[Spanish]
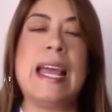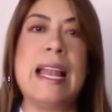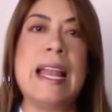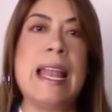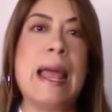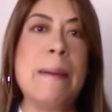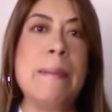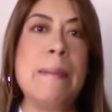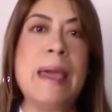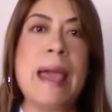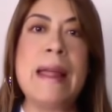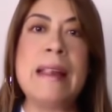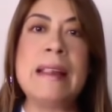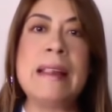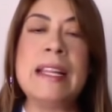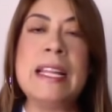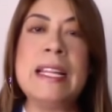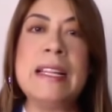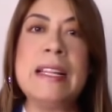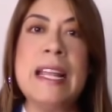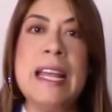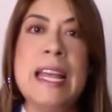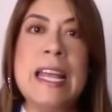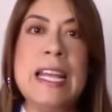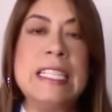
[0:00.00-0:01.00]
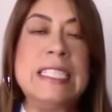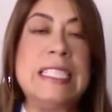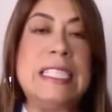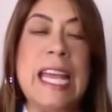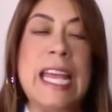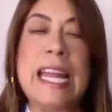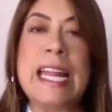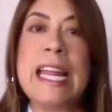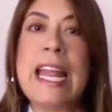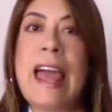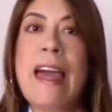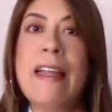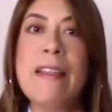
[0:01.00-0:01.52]
le habían
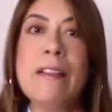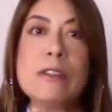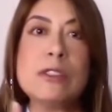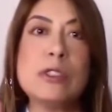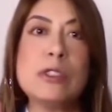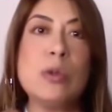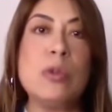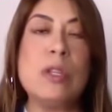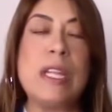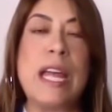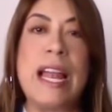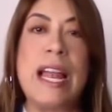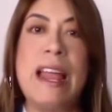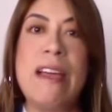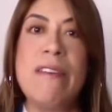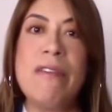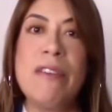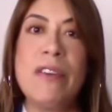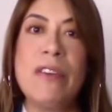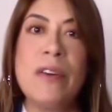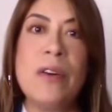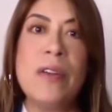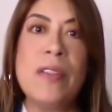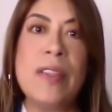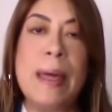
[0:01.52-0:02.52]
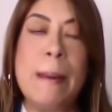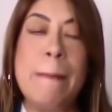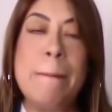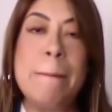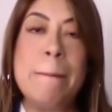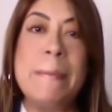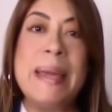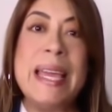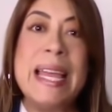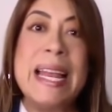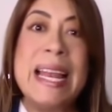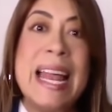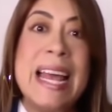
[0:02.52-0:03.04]
llenado su teléfono de
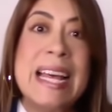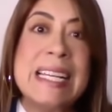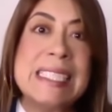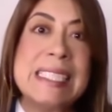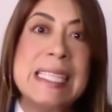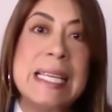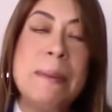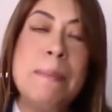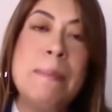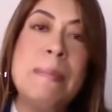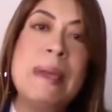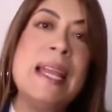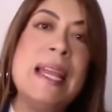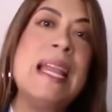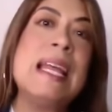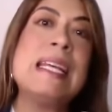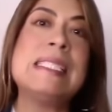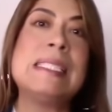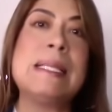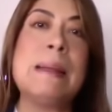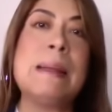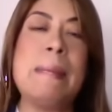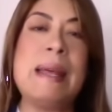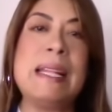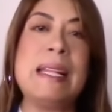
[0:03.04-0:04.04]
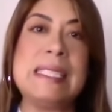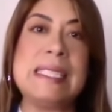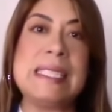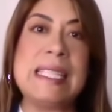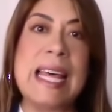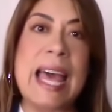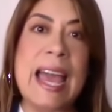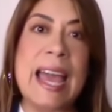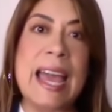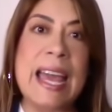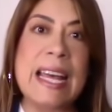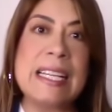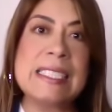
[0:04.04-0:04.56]
miles y miles de
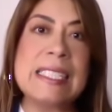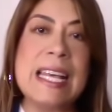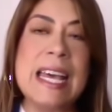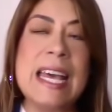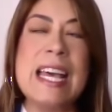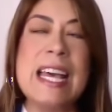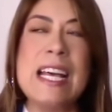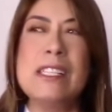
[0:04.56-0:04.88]
mensajes,